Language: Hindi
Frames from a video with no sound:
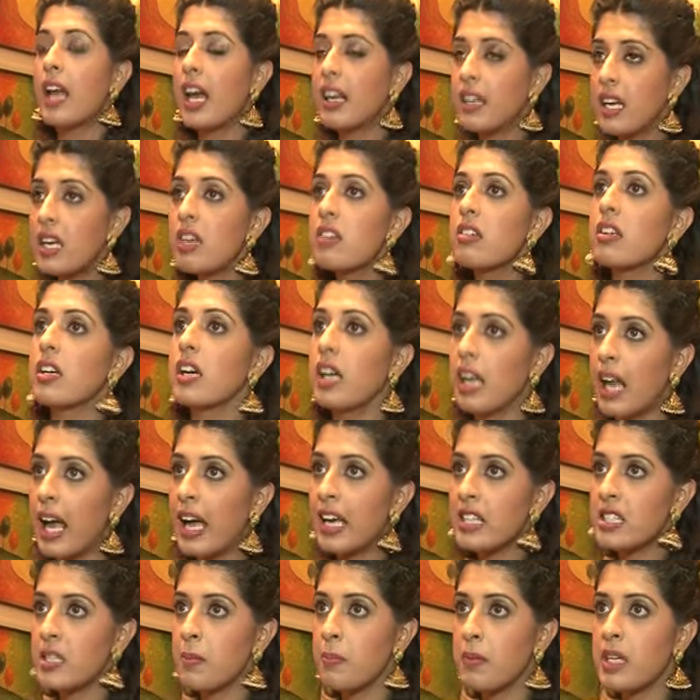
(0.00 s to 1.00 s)
आई डेंट
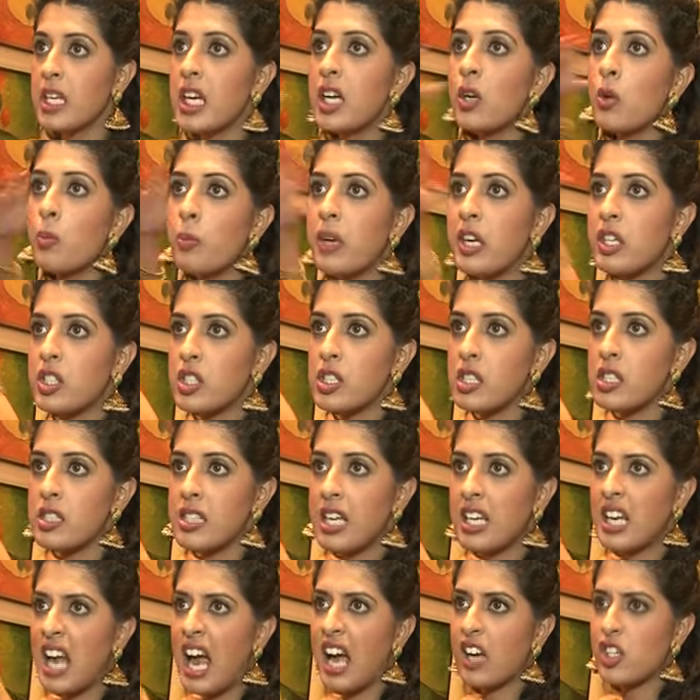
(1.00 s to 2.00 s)
रियलाइज द मिनट उमेश सर
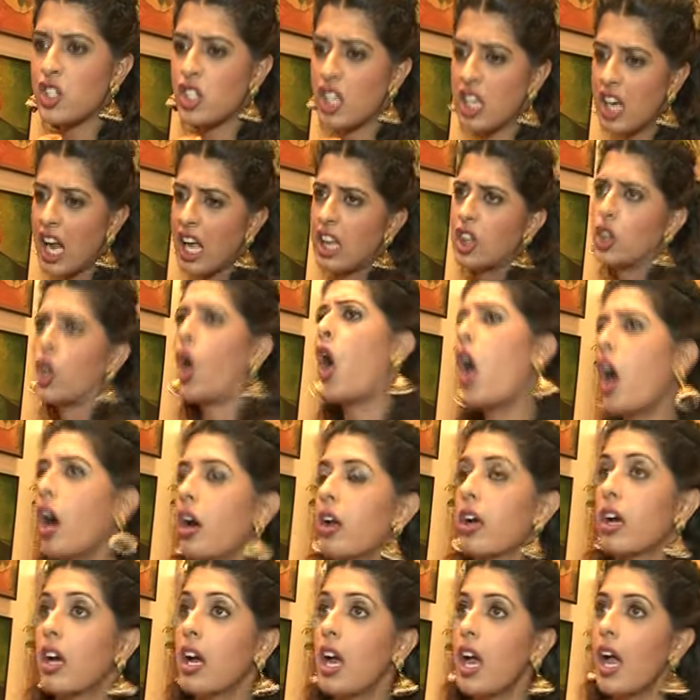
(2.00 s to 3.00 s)
सेड एक्शन लाइक
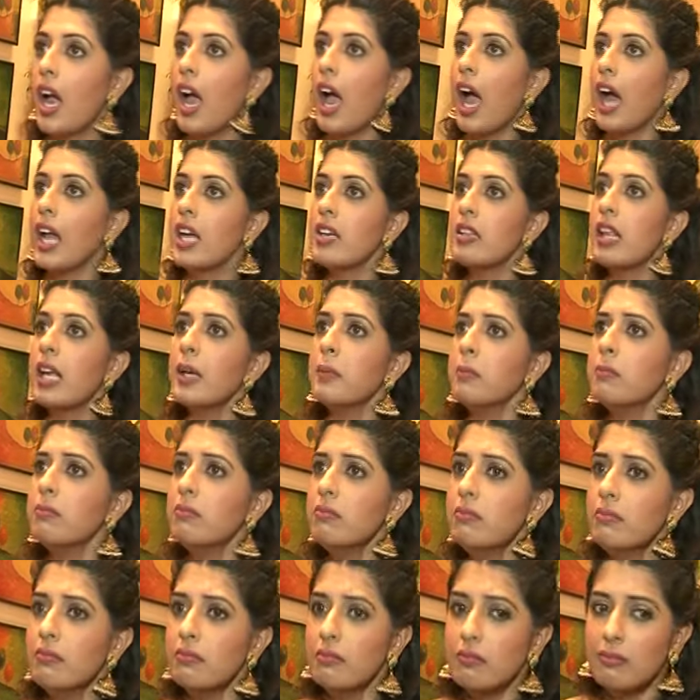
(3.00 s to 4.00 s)
दौड़
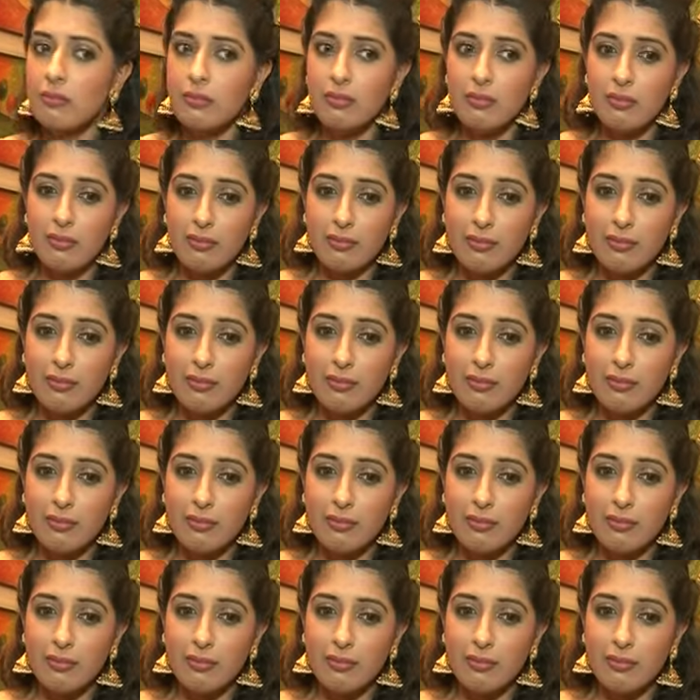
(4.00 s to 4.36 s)
लाइक